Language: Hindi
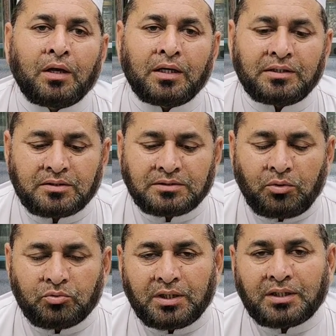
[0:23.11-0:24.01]
इस तरह
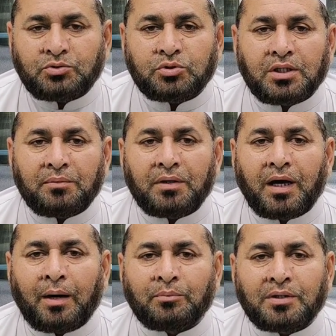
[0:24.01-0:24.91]
होता है कि जितने भी
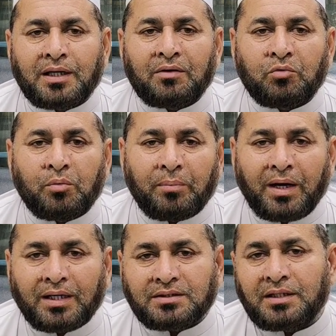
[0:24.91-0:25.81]
आम तिला हैं वो
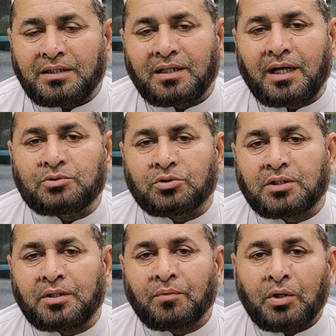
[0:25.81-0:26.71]
बासानी तैयार हो जाते
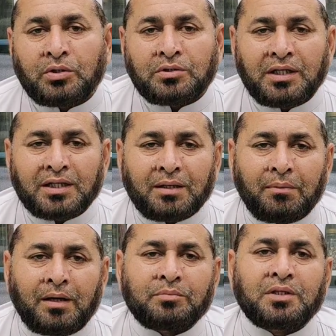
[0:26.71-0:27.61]
हैं एक हम
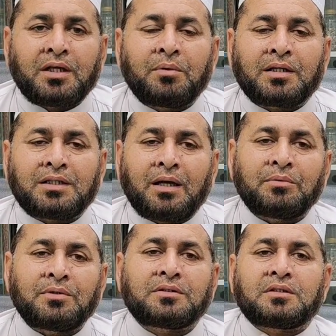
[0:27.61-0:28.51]
हम तेल बनाते हैं हम
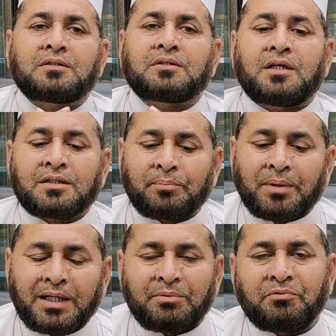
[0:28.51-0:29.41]
इस तेल की
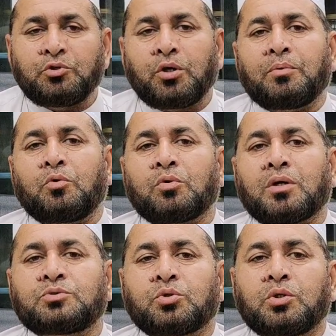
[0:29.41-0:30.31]
पहले भी वीडियो अपलोड कर
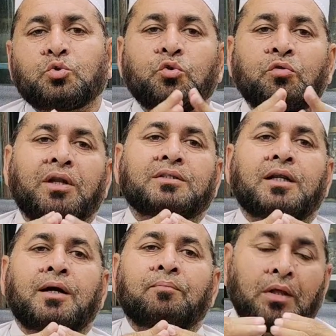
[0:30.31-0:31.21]
चुके हैं धुएं वाला
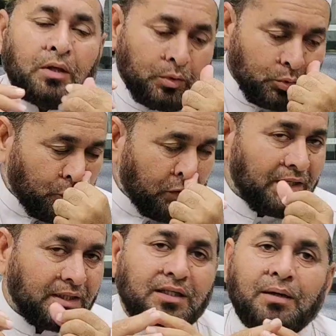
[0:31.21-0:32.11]
तिला धुएं वाला
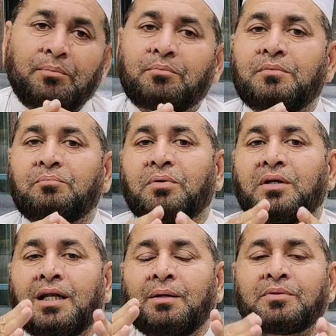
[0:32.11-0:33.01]
तिला
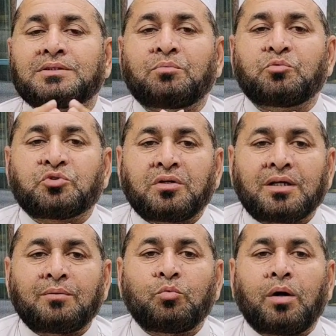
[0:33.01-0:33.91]
बनाने में ज़्यादा मुश्किल
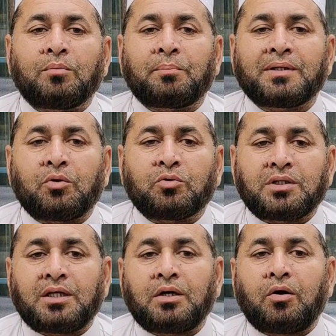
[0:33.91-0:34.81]
का मामला पैदा
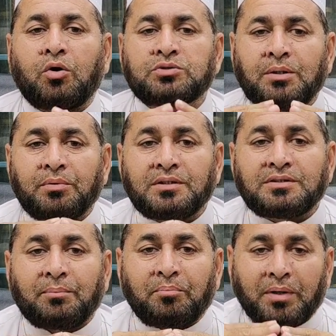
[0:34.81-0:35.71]
होता है और जब
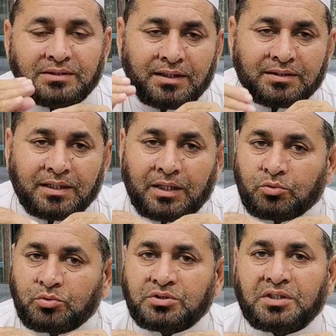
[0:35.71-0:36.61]
ये बन जाता है
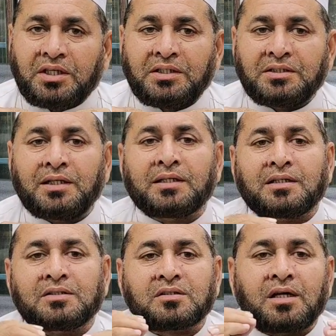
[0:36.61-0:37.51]
तो यकीन जानिए कि
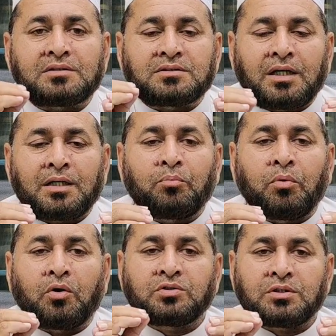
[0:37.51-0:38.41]
इसका रिज़ल्ट
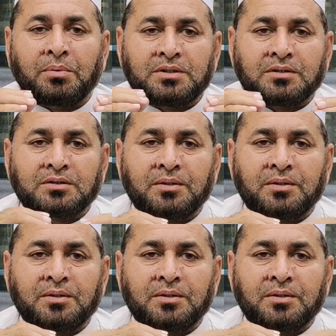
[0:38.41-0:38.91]
बहुत ज़बरदस्त है